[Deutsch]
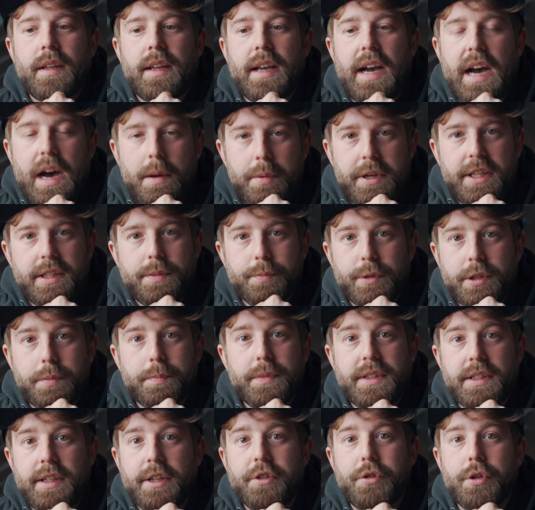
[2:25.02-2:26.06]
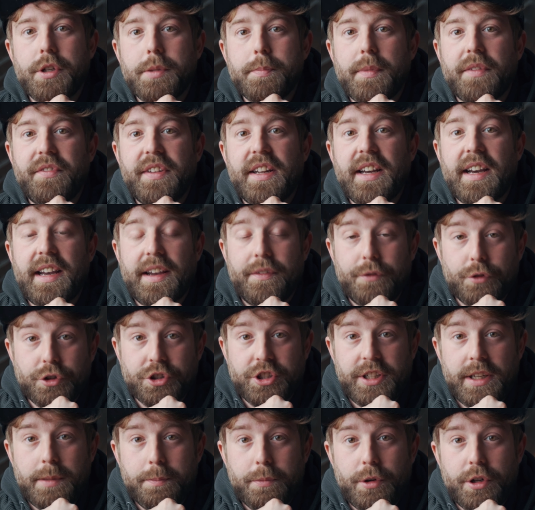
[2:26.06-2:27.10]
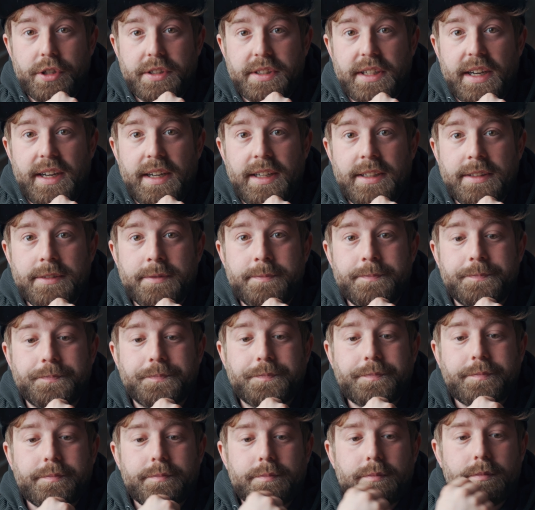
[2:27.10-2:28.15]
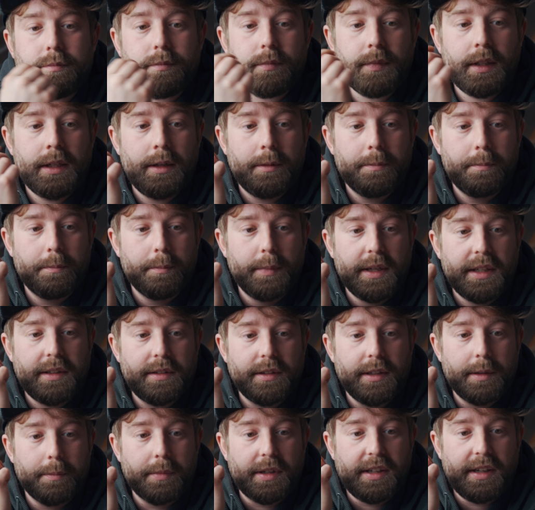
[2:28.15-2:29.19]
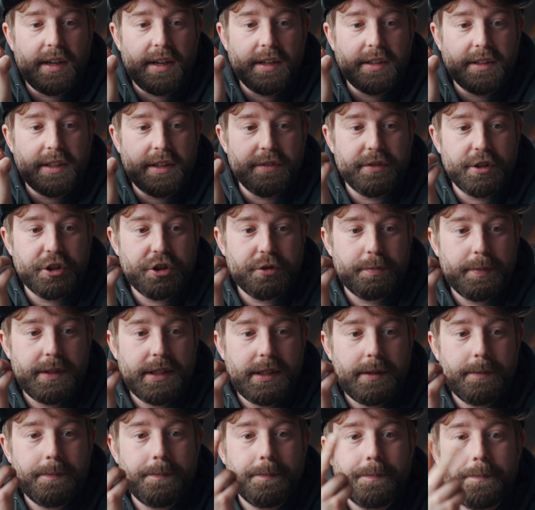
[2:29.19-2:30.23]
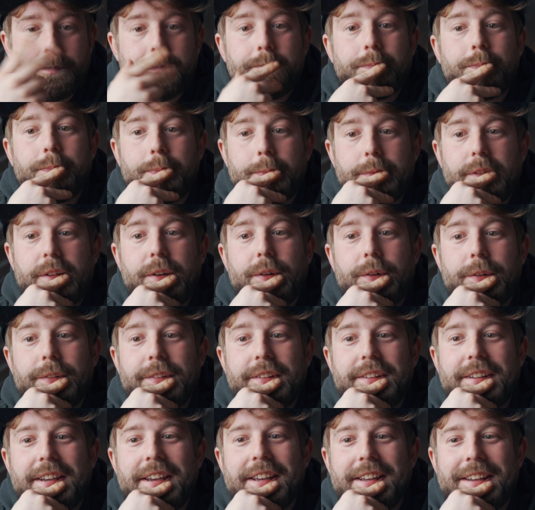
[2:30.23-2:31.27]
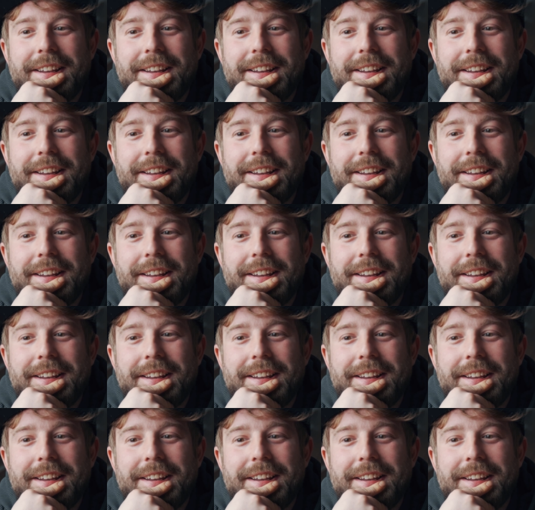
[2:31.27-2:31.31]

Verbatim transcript: Aber ich möchte mich natürlich mal wieder revanchieren bei euch allen mit einem kleinen Gewinnspiel. Und